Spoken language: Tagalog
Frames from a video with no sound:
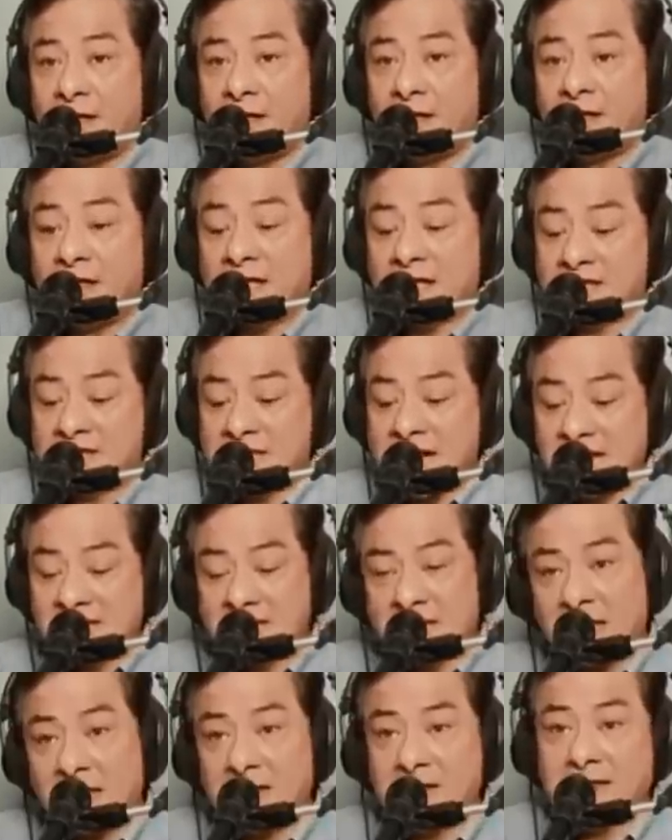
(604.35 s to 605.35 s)

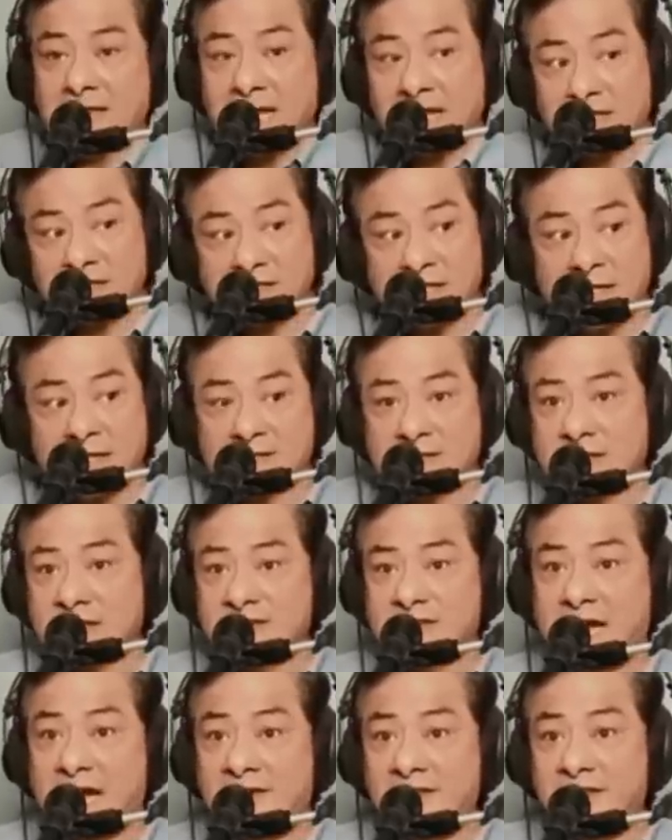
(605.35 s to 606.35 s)
Nagsasalita siya sa
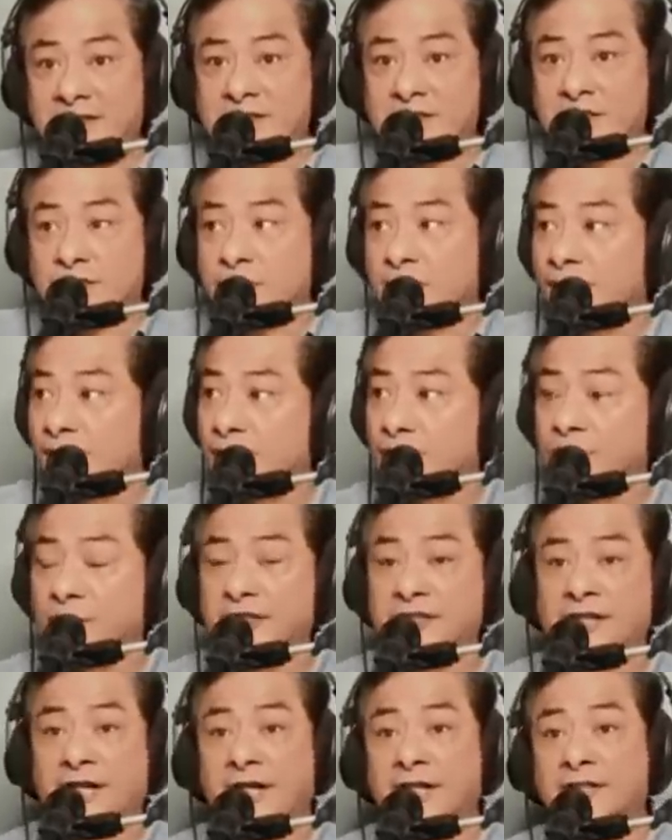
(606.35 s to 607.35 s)
Chinese
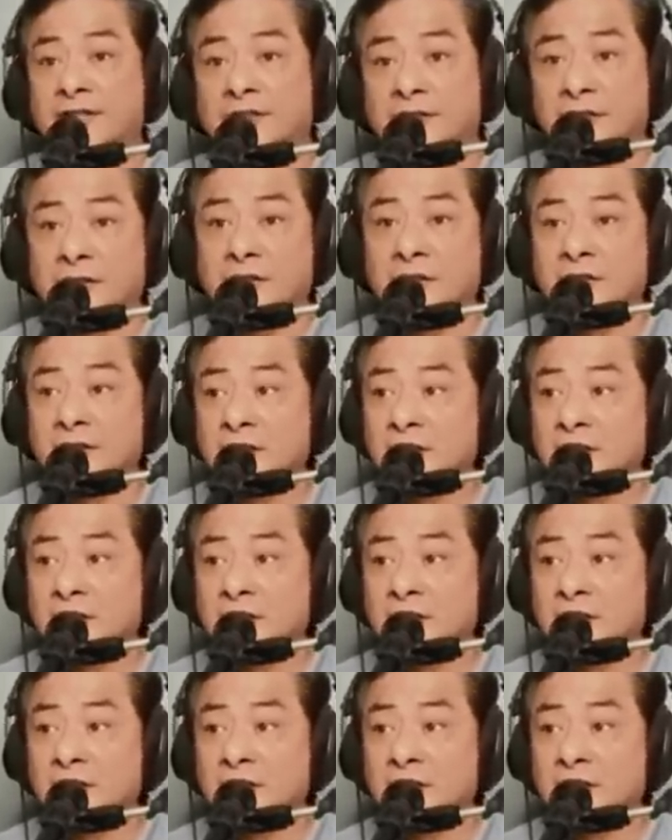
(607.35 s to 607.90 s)
community rito?